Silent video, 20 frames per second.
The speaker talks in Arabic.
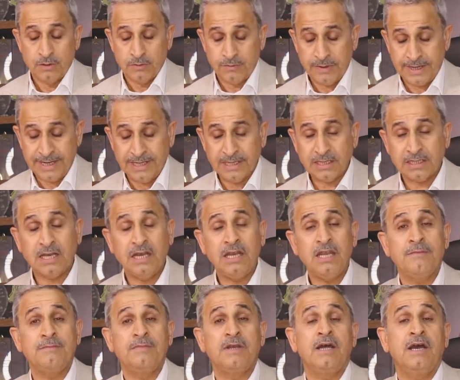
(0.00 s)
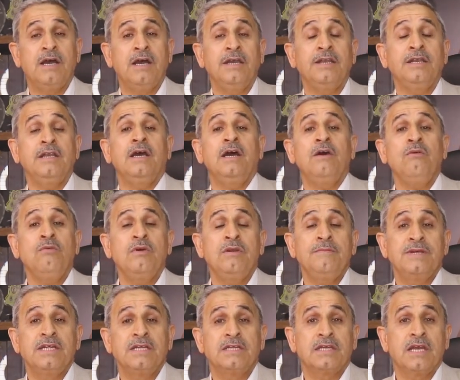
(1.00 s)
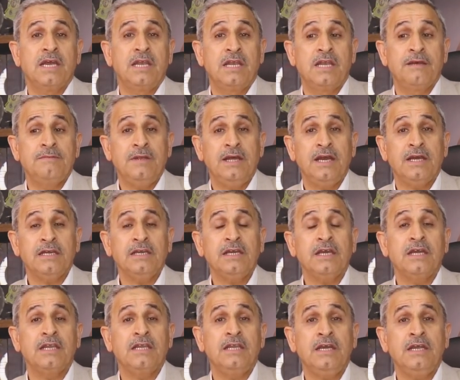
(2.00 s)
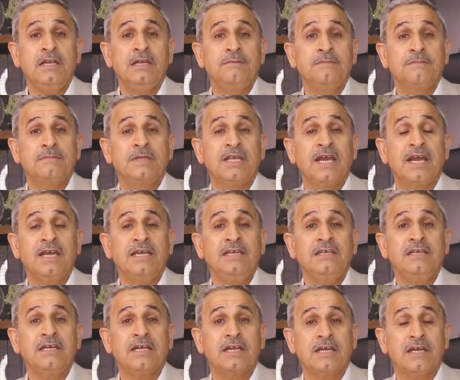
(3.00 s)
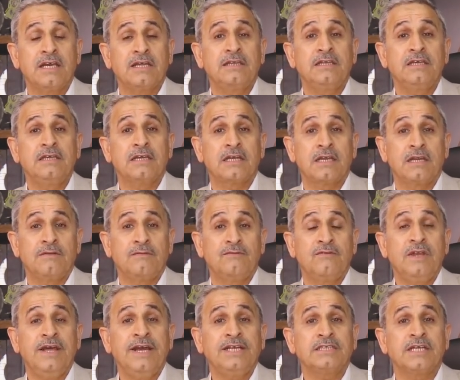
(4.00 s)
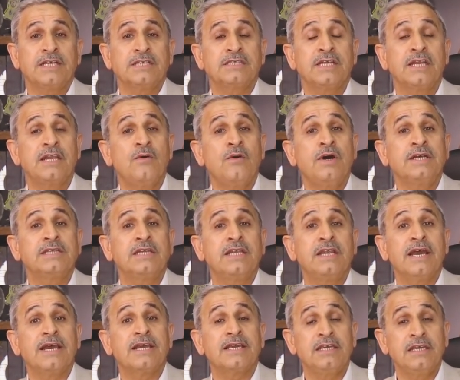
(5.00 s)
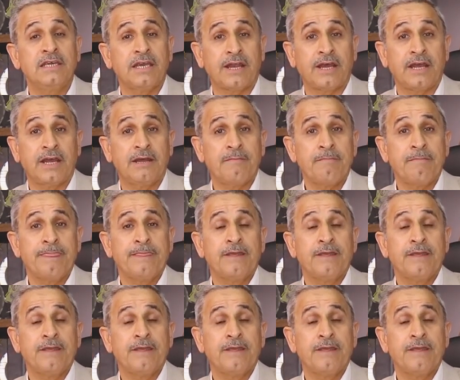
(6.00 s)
فراح نتكلم الان اول ما نتكلم الحقيقه العلم تغير كثيرا في العشر سنوات الاخيره